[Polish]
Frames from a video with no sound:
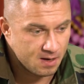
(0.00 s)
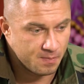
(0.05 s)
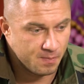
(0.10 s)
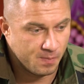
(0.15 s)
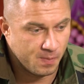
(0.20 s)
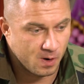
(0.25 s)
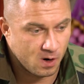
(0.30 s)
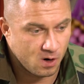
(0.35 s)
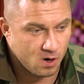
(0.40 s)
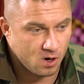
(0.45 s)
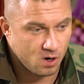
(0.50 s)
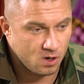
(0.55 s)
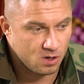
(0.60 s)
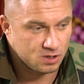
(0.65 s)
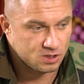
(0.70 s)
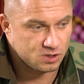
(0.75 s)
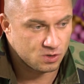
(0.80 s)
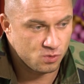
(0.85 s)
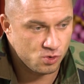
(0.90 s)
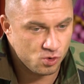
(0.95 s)

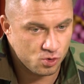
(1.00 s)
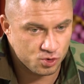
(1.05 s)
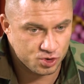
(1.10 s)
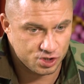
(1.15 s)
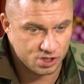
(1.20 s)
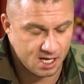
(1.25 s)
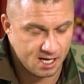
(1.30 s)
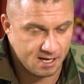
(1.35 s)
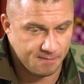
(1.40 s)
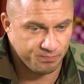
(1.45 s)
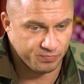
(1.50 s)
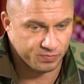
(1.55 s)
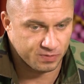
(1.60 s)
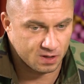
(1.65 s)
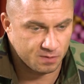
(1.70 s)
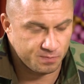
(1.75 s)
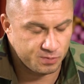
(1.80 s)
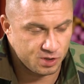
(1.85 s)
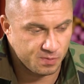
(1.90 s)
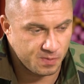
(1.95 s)
Bo są różne
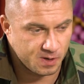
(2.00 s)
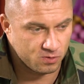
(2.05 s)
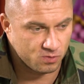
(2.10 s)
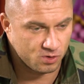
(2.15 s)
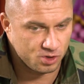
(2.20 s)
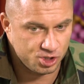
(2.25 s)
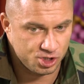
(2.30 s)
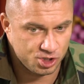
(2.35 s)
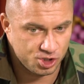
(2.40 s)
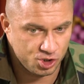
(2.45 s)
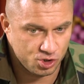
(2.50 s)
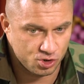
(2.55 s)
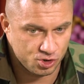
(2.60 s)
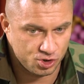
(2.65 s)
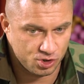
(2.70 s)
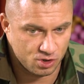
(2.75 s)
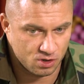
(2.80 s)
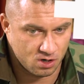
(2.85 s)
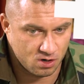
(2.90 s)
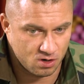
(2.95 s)
mm, przypadłości, jeśli
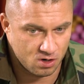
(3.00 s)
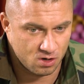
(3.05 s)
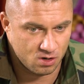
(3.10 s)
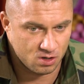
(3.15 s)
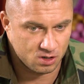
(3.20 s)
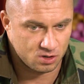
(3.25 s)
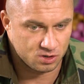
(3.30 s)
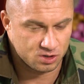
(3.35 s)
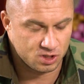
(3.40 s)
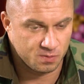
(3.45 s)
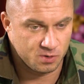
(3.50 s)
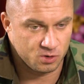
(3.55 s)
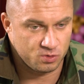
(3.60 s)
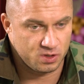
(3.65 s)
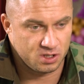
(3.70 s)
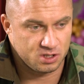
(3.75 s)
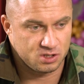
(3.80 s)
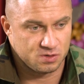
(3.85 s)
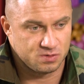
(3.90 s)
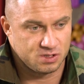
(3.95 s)
chodzi o osoby,
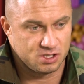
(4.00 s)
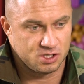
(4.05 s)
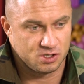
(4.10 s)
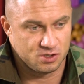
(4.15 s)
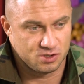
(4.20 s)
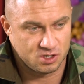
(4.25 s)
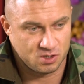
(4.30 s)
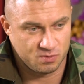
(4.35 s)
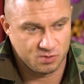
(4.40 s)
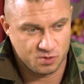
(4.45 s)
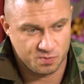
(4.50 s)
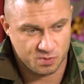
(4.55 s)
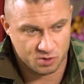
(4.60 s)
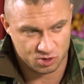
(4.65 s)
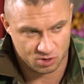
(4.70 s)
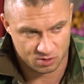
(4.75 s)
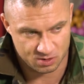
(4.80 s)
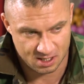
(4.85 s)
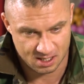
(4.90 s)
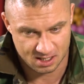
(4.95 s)
które chcą ze sobą zrobić
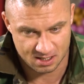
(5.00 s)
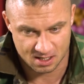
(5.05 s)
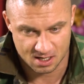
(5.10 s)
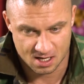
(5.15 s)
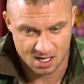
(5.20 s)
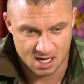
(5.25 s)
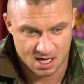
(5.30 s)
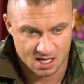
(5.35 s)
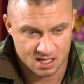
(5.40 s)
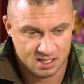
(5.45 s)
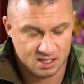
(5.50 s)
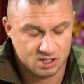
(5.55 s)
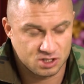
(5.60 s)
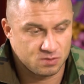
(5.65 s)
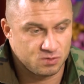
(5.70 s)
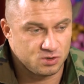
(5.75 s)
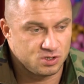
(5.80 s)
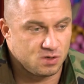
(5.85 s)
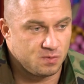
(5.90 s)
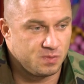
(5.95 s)
porządek, i
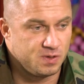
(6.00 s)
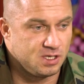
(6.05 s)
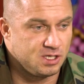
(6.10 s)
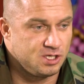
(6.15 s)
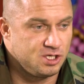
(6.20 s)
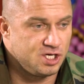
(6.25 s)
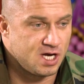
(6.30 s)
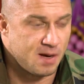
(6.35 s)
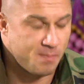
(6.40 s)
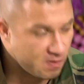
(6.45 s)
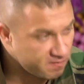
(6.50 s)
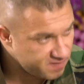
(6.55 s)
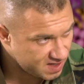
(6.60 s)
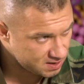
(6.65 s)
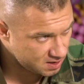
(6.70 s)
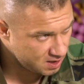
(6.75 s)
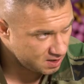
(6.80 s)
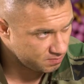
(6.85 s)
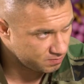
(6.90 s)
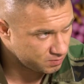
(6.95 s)
są osoby
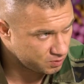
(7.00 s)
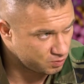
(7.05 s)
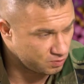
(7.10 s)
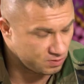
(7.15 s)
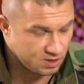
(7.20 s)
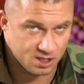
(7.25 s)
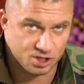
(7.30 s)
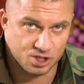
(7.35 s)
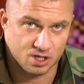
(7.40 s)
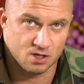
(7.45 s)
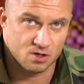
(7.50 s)
ciapowate, które mhm.